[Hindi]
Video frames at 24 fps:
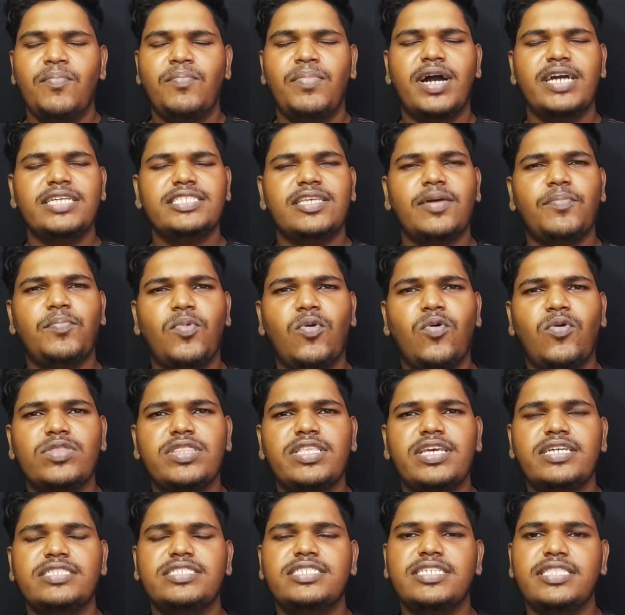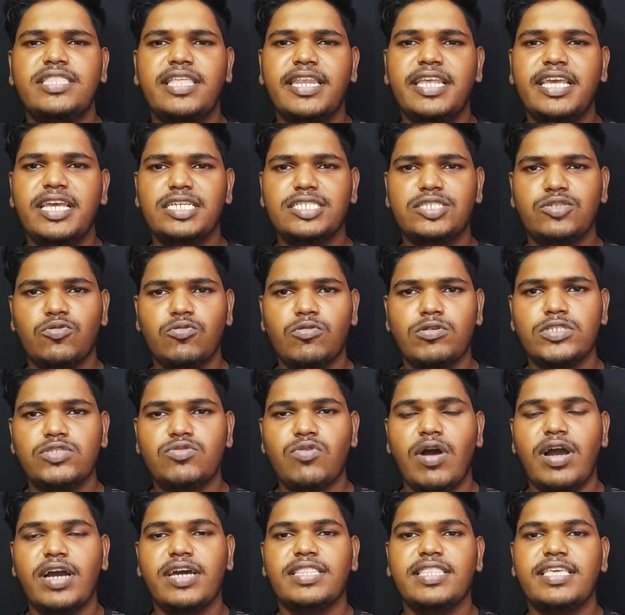भाई साहब बहुत ही अच्छी तरीके से उनको
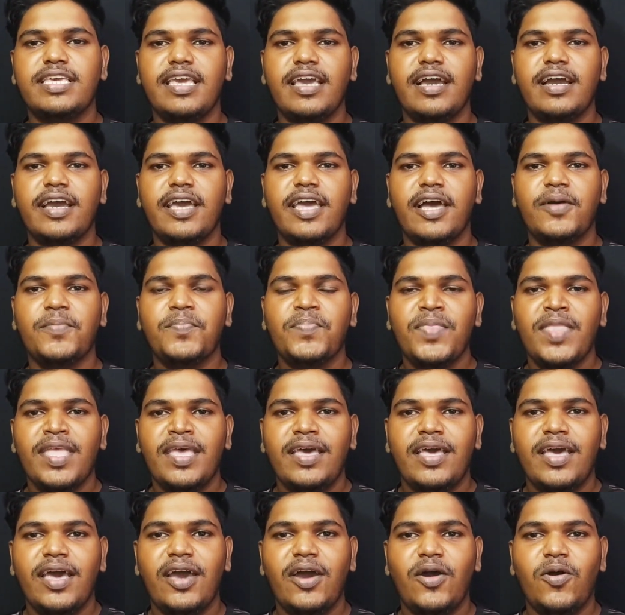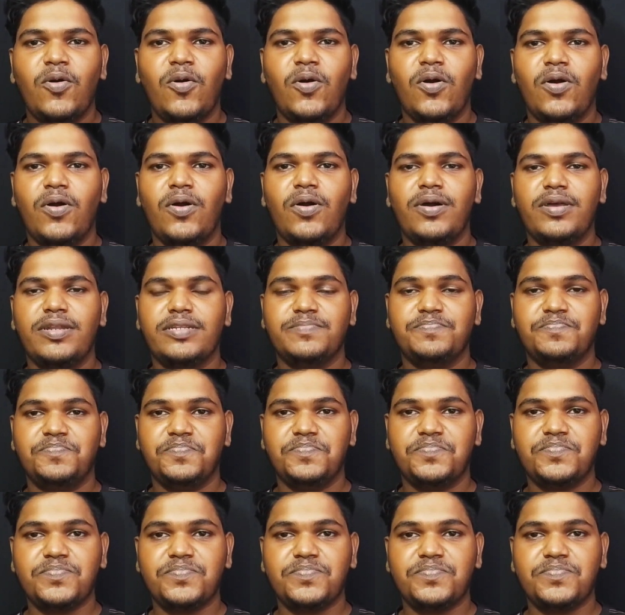स्वागत किया गया और